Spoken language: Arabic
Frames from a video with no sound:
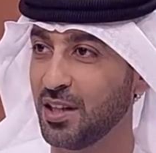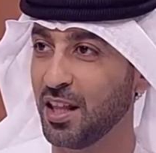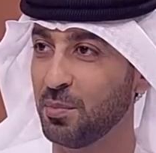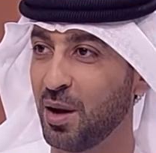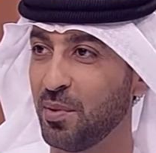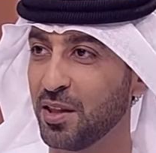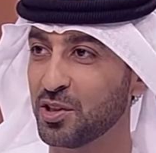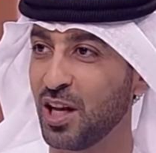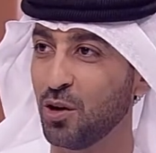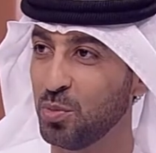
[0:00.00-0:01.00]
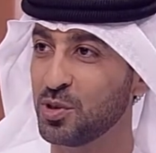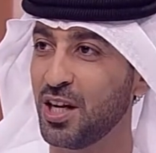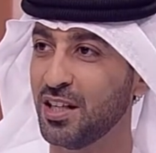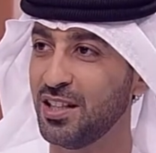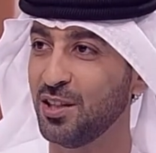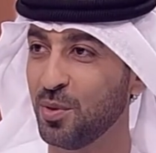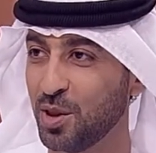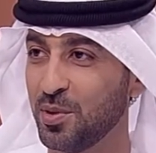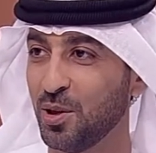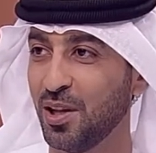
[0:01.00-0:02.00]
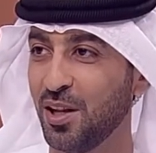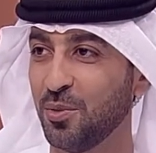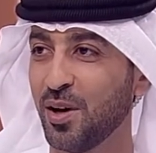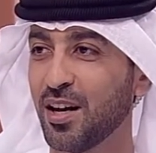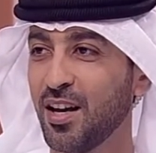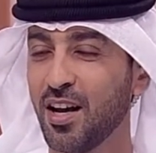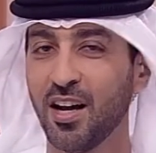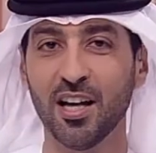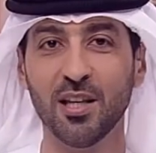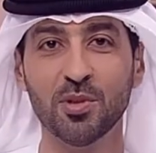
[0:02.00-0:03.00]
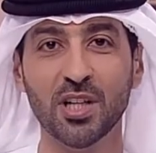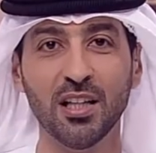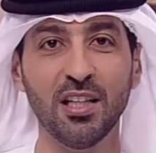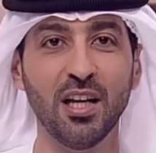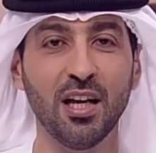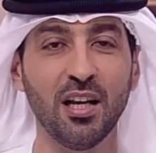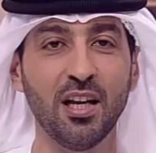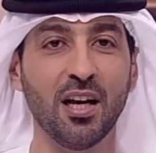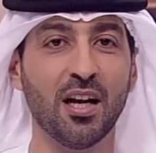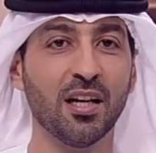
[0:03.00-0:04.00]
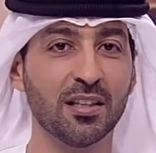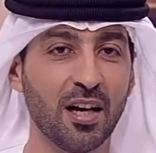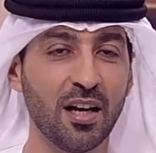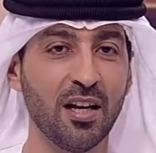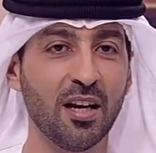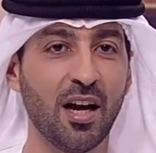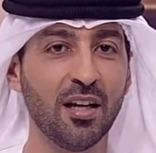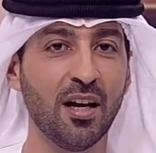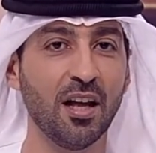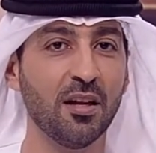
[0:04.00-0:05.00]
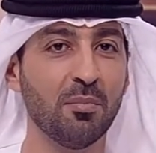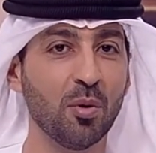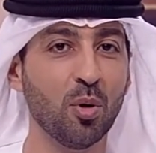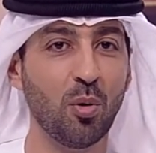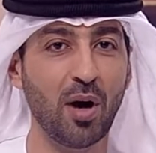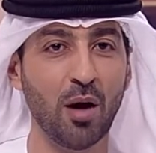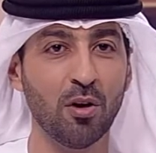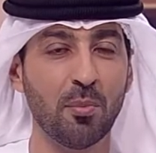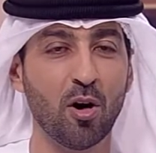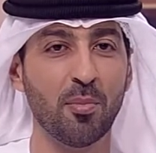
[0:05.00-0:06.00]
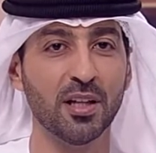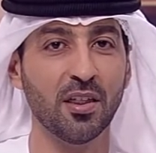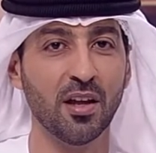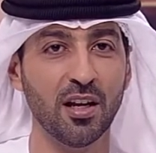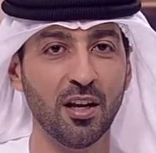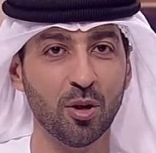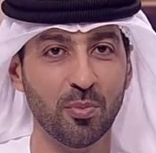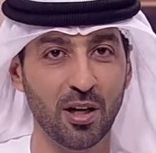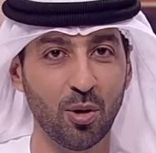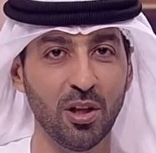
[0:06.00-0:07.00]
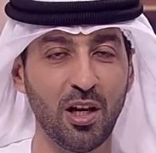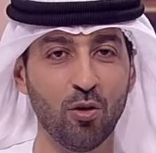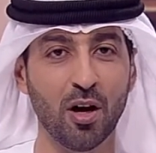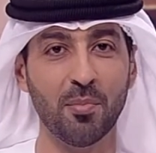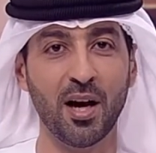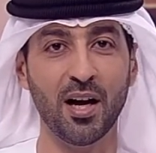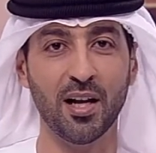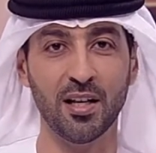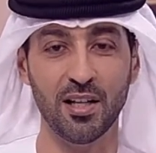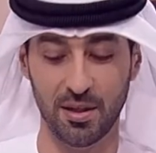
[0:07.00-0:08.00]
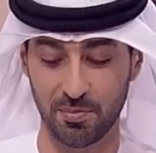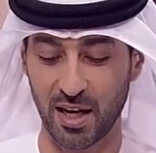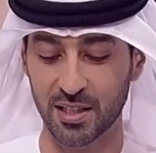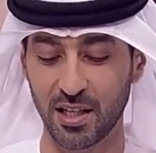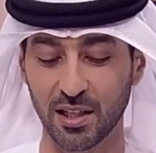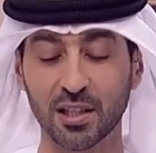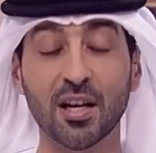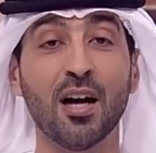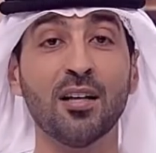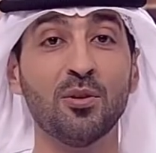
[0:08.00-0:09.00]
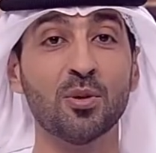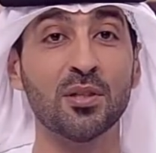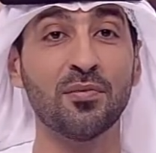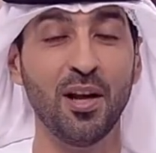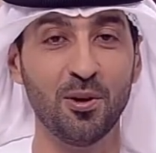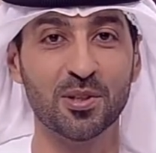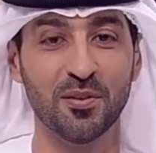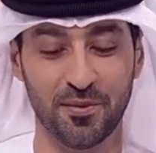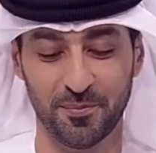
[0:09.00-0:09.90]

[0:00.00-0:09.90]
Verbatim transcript: ناخذه مع بعض ان شاء الله والمشاهدين ومن ثم نعود للحوار اذا مشاهدينا الى تقرير عن هذا الموضوع وحول البوابات الذكيه ثم نعود للحوار مع مع سياده خالد يوسف اليوسف